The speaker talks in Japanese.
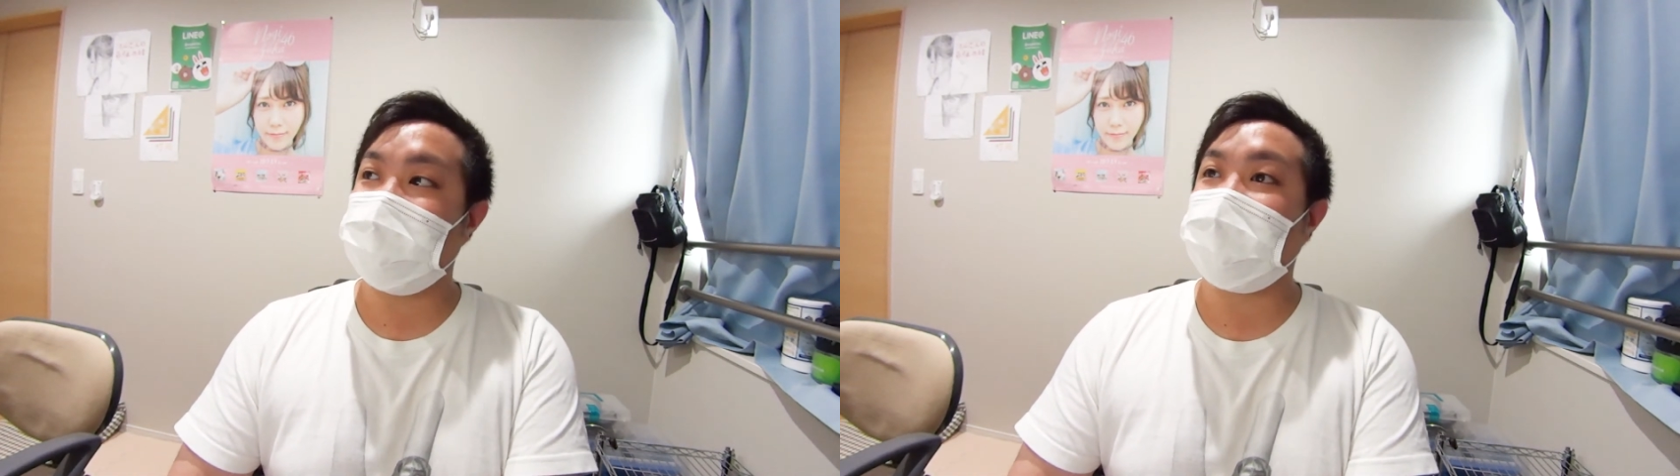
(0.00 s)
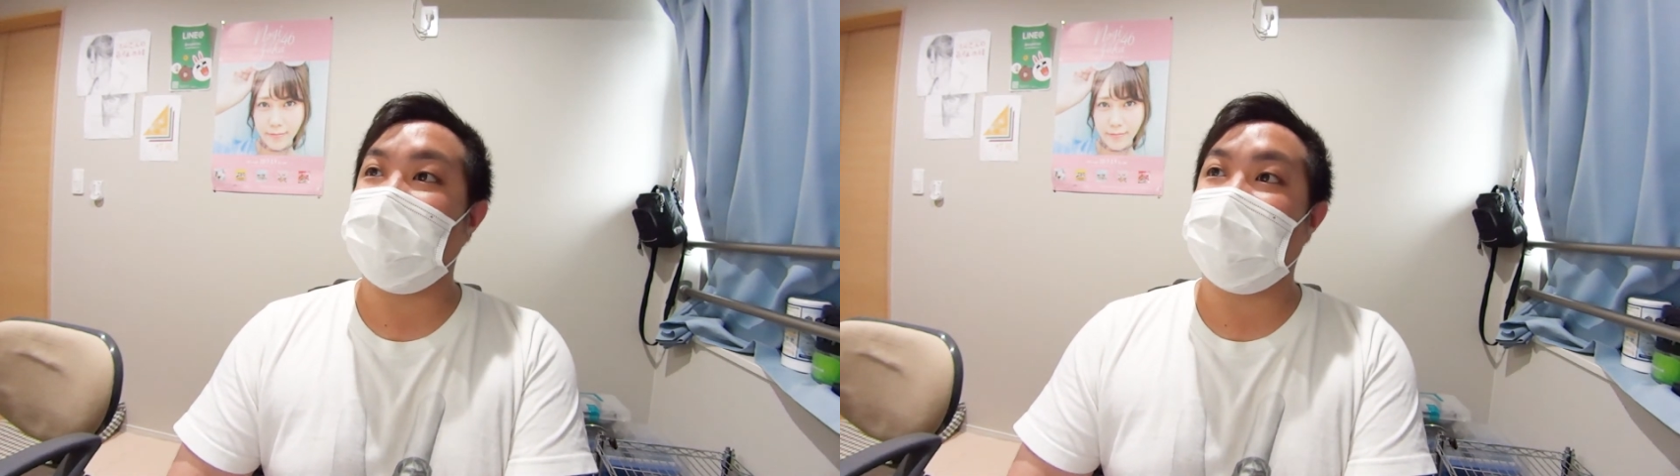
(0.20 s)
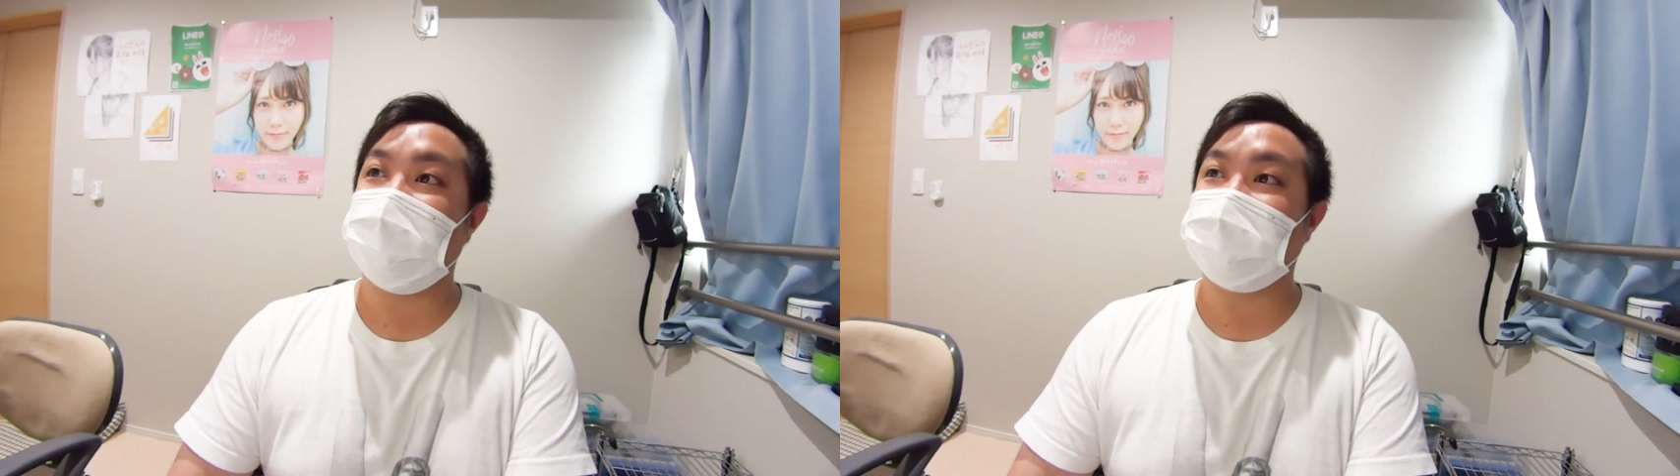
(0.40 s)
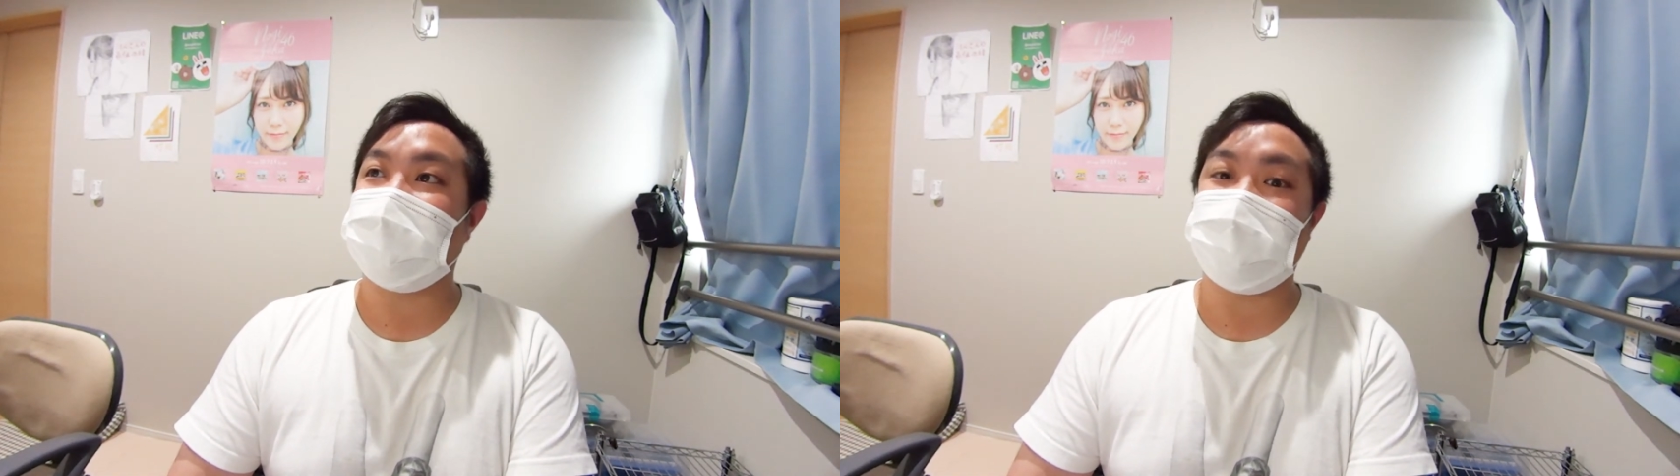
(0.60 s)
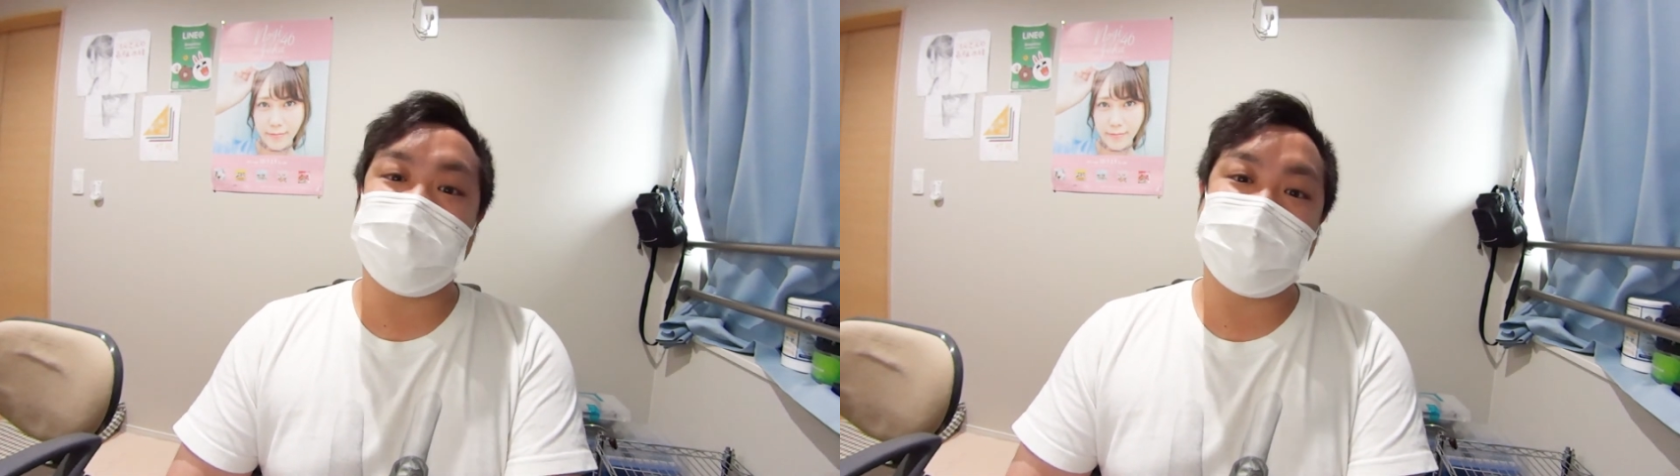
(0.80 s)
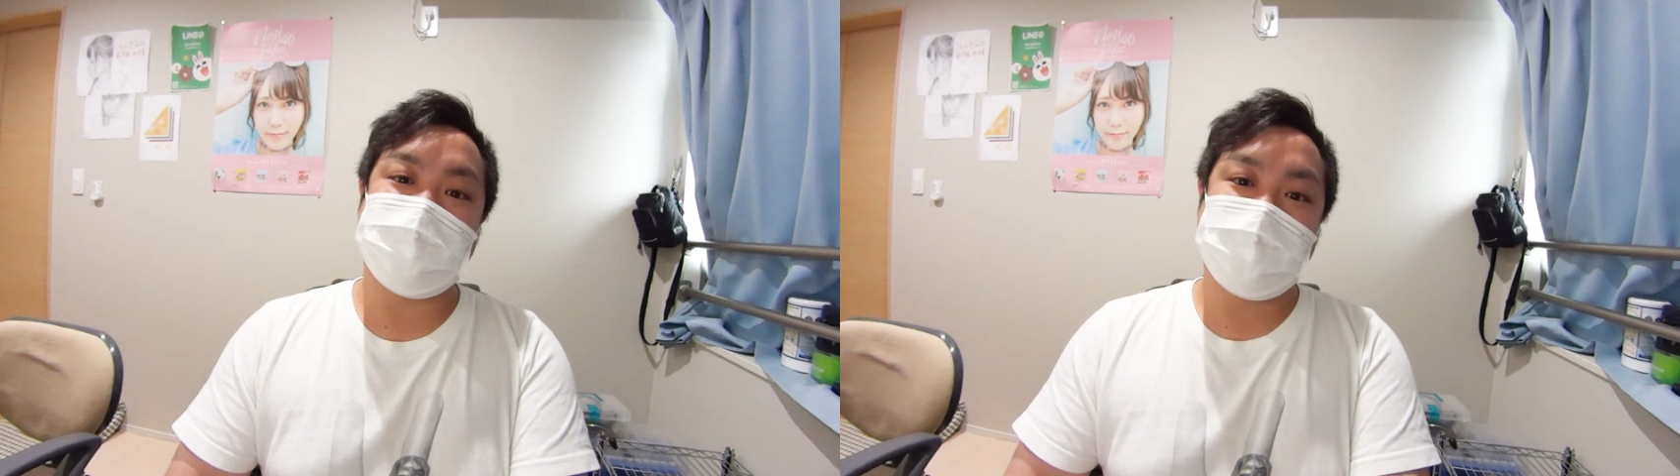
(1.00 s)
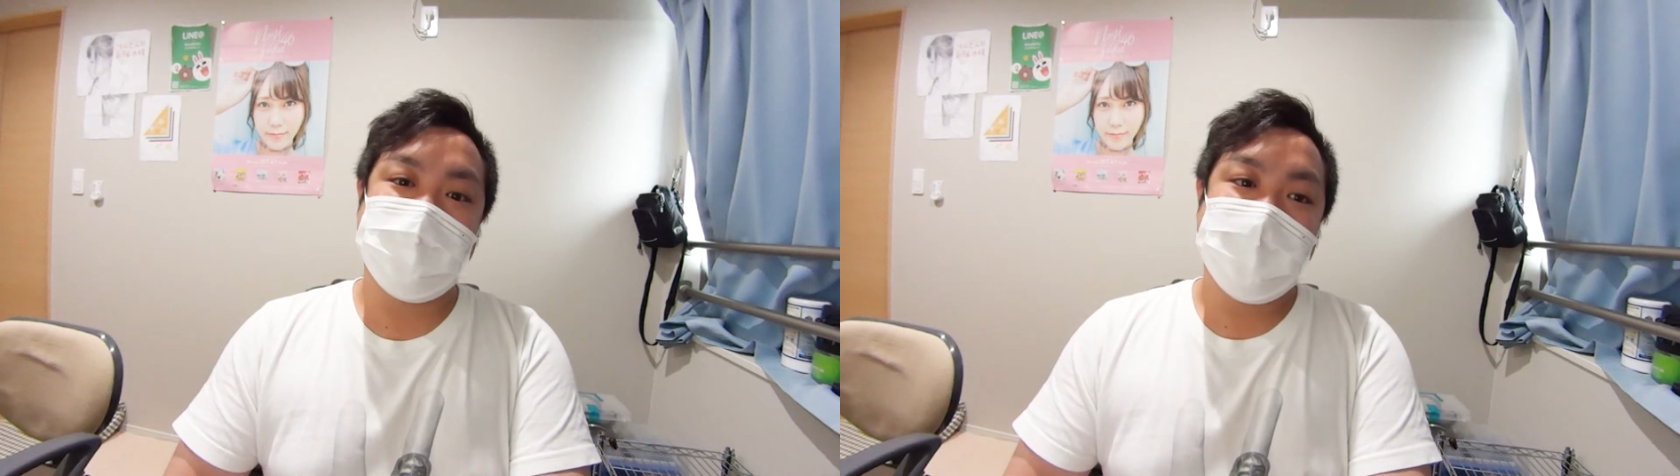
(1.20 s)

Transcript: かなっていう